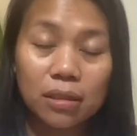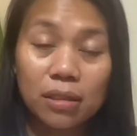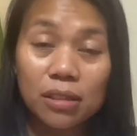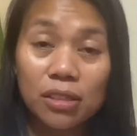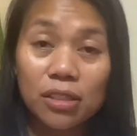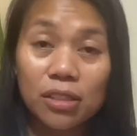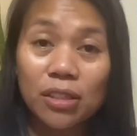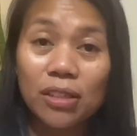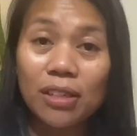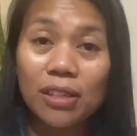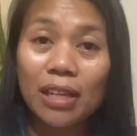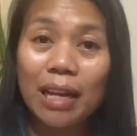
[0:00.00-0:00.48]

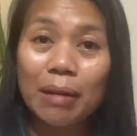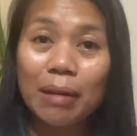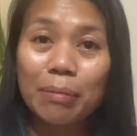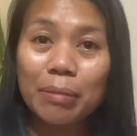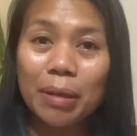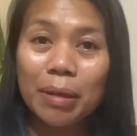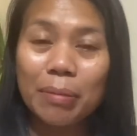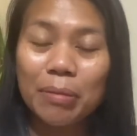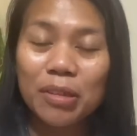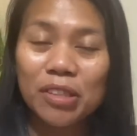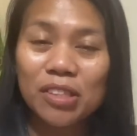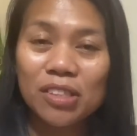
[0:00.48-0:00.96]
So, yun lang
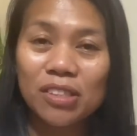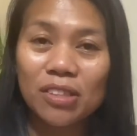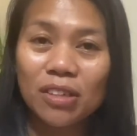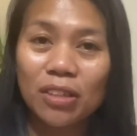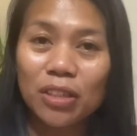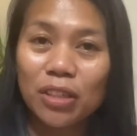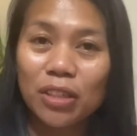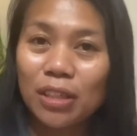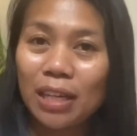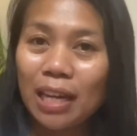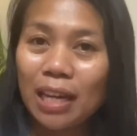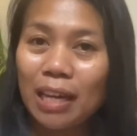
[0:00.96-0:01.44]
mga boss now.
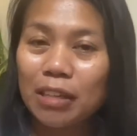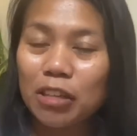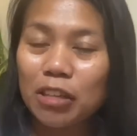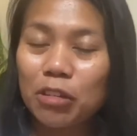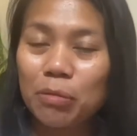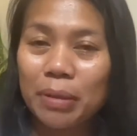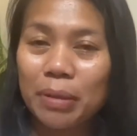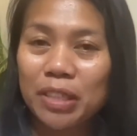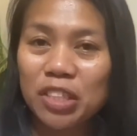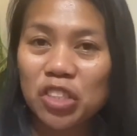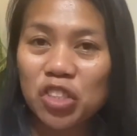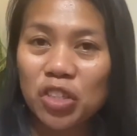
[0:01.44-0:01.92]
Yun lang
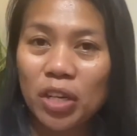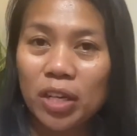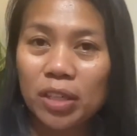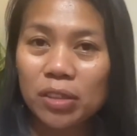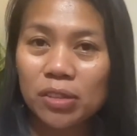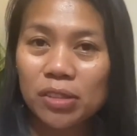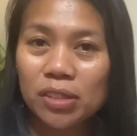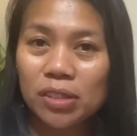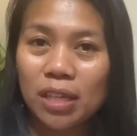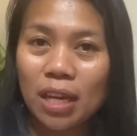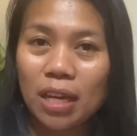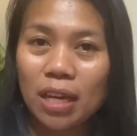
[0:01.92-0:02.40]
yung ma-share
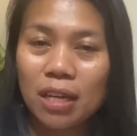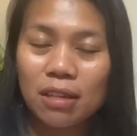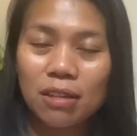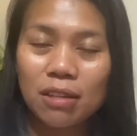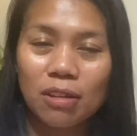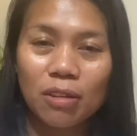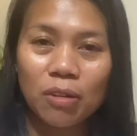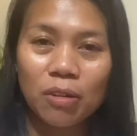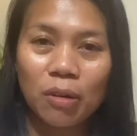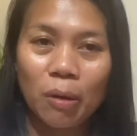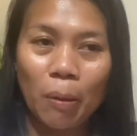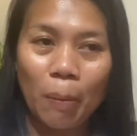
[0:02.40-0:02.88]
ko sa
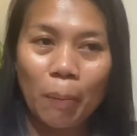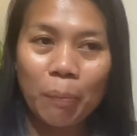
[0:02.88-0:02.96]
inyo.